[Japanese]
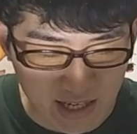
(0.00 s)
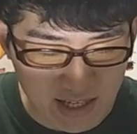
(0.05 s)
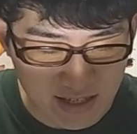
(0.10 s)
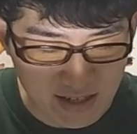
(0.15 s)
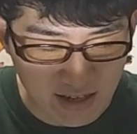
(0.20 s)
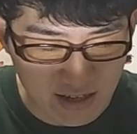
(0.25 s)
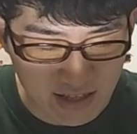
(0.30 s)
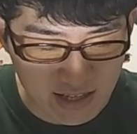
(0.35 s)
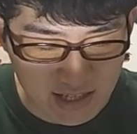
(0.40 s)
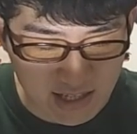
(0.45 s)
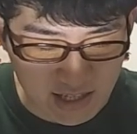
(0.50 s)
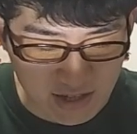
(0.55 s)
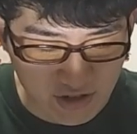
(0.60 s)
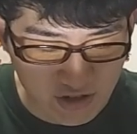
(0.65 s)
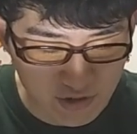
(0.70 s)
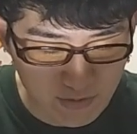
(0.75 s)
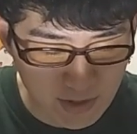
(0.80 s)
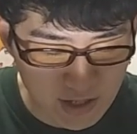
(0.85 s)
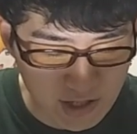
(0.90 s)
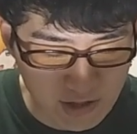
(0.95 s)
すがですね
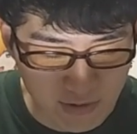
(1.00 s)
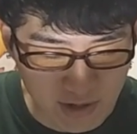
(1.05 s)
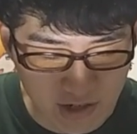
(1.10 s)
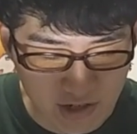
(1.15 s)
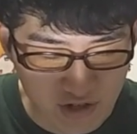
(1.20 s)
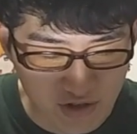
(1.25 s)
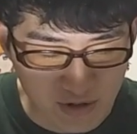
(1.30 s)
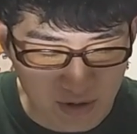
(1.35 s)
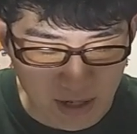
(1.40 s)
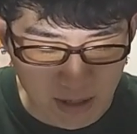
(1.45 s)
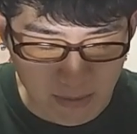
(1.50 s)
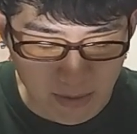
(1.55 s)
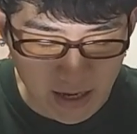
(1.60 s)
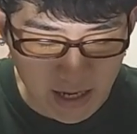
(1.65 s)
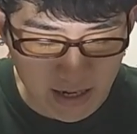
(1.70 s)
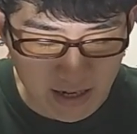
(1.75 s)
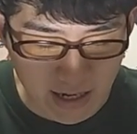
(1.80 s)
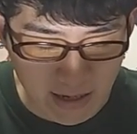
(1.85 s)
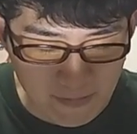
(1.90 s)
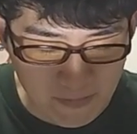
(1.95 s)
週末のワルキューレね、
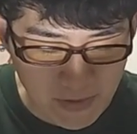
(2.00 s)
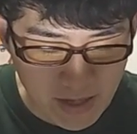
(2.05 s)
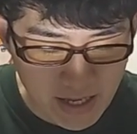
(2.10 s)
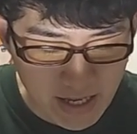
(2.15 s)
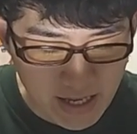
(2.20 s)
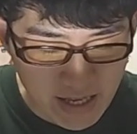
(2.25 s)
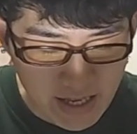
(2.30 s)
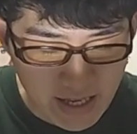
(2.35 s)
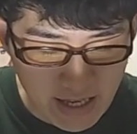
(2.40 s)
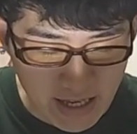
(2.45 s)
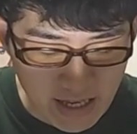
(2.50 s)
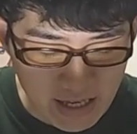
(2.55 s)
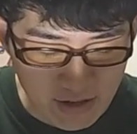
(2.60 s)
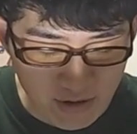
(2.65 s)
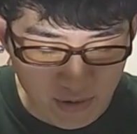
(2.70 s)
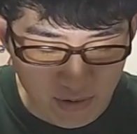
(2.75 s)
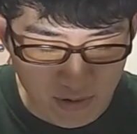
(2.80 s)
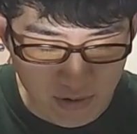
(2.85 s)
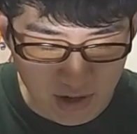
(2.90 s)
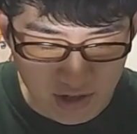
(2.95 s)
毎巻、えー、初
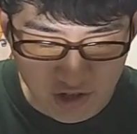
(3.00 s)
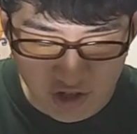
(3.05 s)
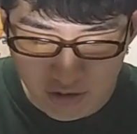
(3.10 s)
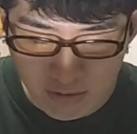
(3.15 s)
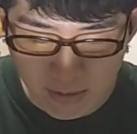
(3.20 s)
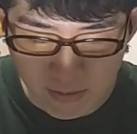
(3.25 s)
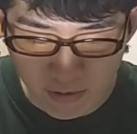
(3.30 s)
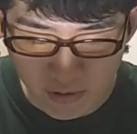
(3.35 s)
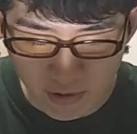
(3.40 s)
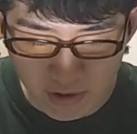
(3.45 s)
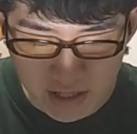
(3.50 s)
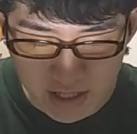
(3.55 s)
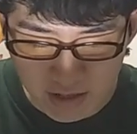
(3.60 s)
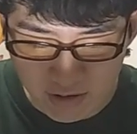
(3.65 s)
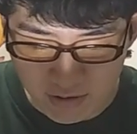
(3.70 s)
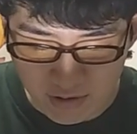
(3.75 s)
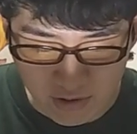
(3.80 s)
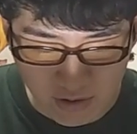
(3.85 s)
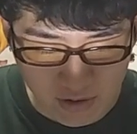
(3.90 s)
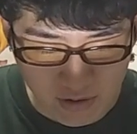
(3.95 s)
動が10万部超えて
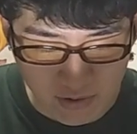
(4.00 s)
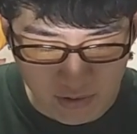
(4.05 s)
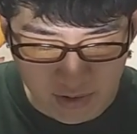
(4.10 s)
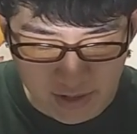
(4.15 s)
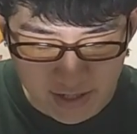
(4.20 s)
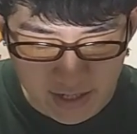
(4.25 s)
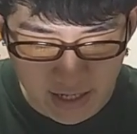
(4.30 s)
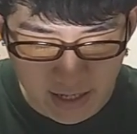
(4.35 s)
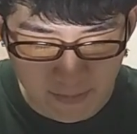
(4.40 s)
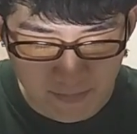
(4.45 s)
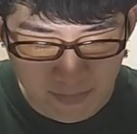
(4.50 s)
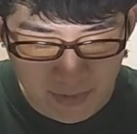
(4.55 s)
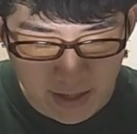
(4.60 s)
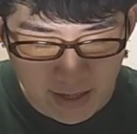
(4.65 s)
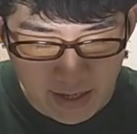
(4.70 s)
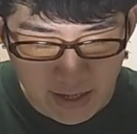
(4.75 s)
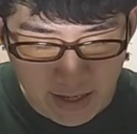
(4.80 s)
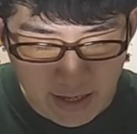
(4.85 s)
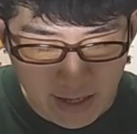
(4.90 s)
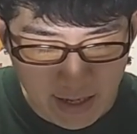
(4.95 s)
くるというところですが、
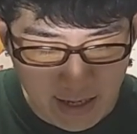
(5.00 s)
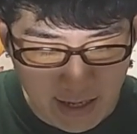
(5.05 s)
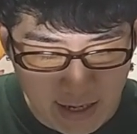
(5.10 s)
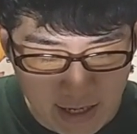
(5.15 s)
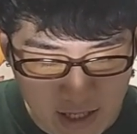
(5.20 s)
えー、